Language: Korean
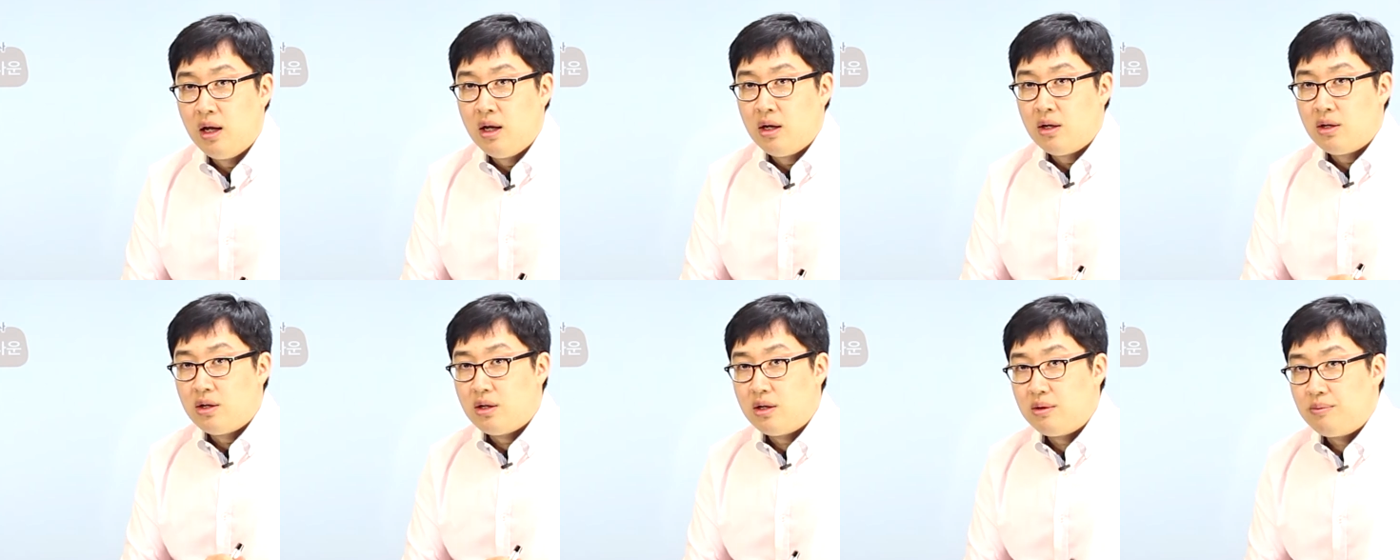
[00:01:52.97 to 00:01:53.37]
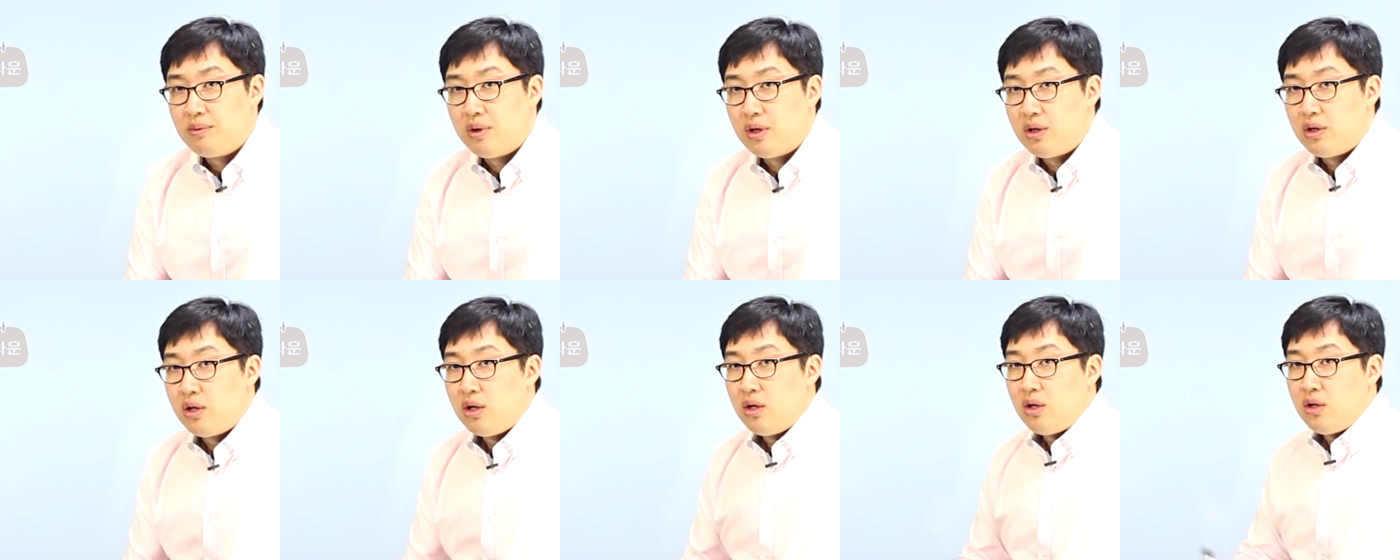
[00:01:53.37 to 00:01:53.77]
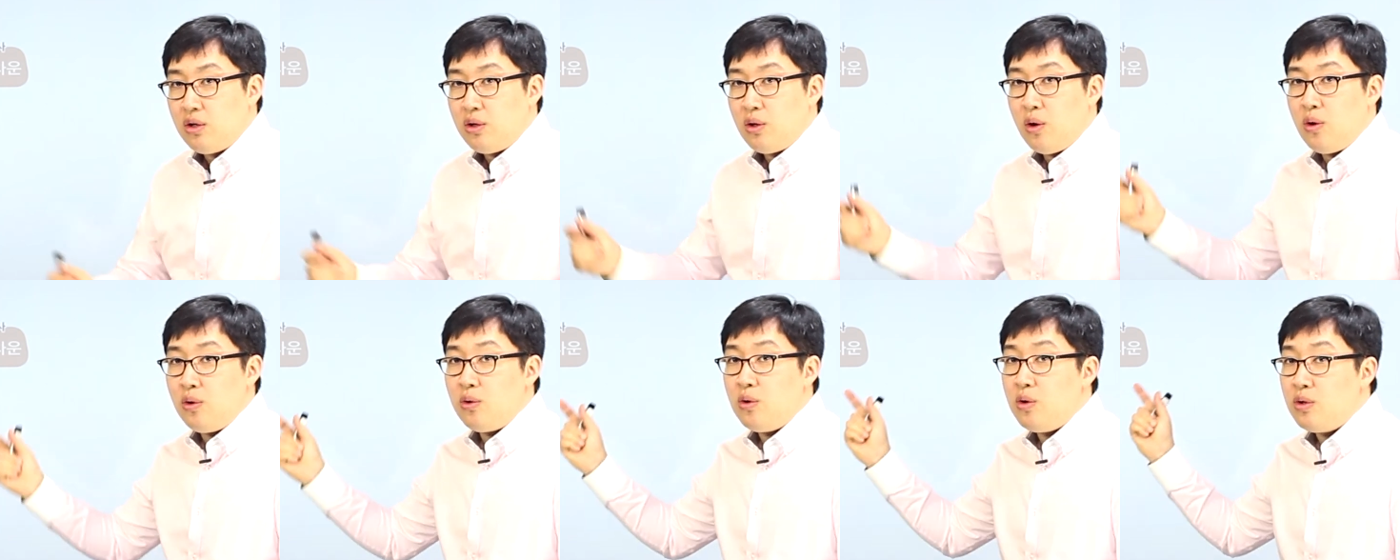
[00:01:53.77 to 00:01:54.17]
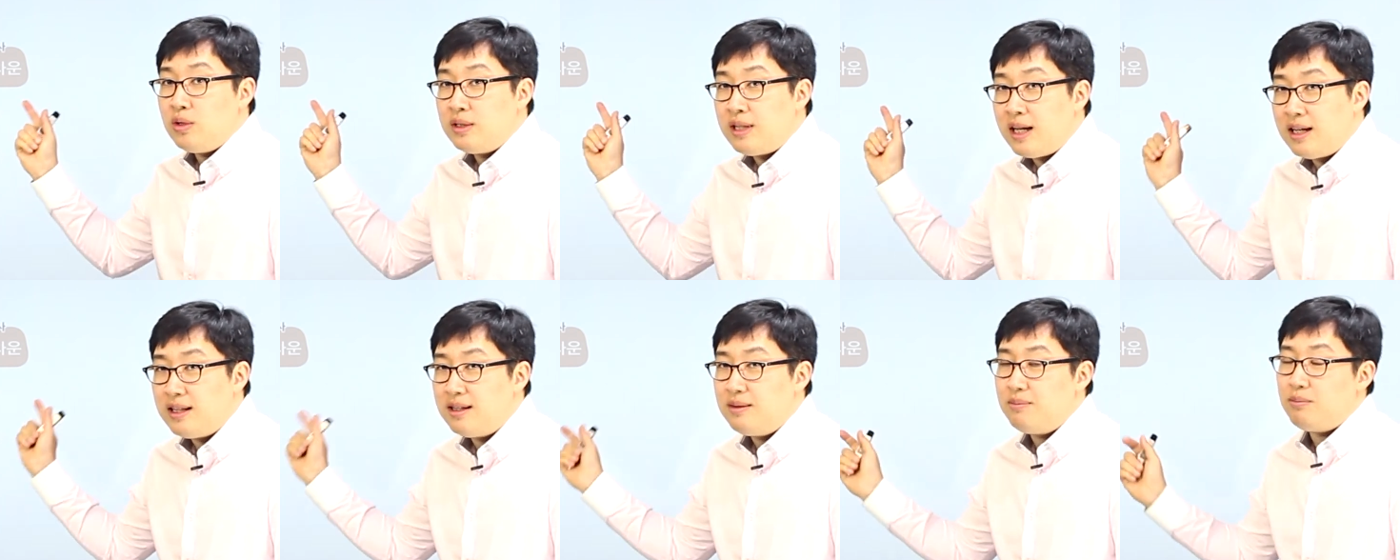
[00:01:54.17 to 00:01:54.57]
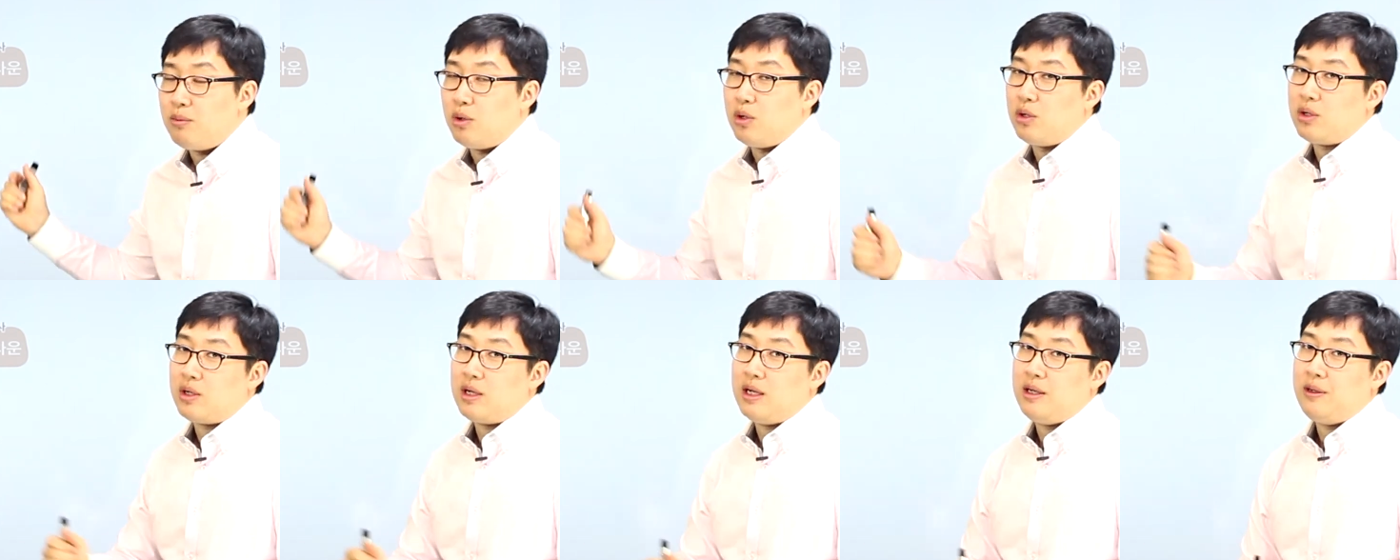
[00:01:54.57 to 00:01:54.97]
그러면 형용사는
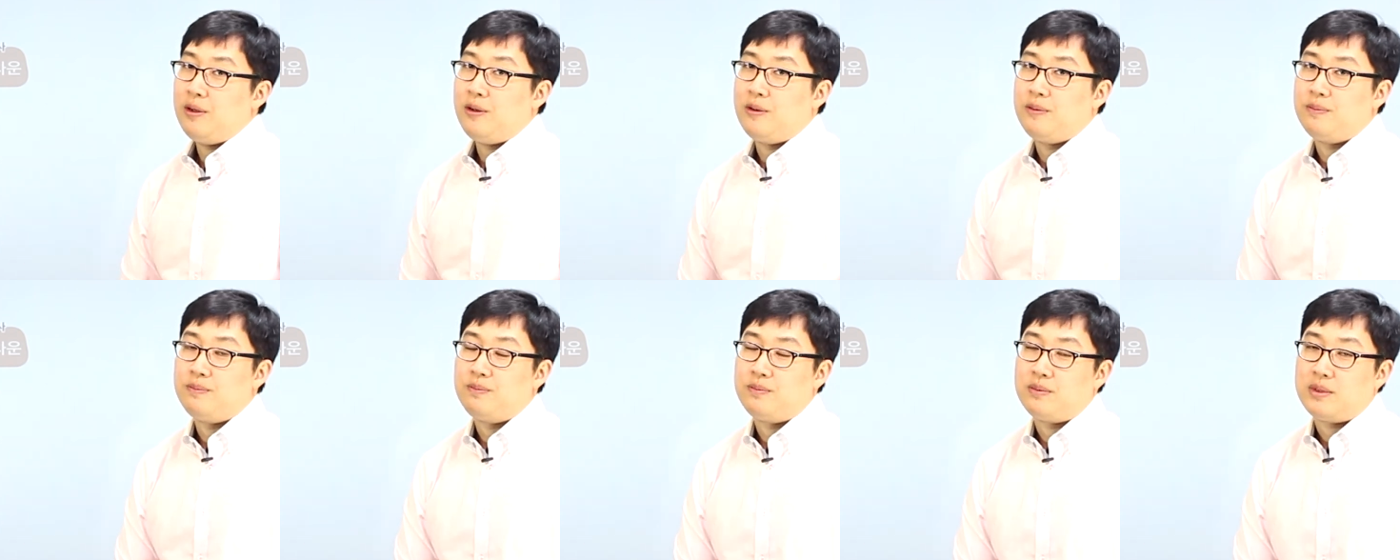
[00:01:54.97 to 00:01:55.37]
뭘까요?